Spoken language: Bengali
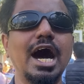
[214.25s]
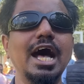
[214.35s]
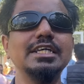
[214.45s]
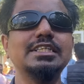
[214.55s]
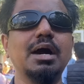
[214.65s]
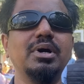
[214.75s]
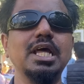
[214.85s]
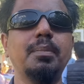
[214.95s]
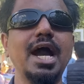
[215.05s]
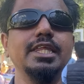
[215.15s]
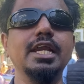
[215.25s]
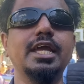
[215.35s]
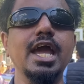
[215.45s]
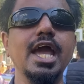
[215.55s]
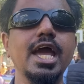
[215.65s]
আজকে আমাদের
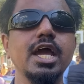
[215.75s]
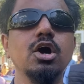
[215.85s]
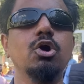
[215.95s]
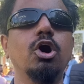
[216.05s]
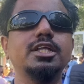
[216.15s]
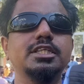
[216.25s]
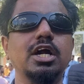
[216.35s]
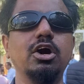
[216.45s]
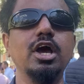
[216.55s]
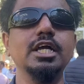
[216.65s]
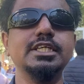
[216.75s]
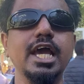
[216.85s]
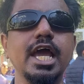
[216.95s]
ভাইদেরকে হত্যা করা হয়েছে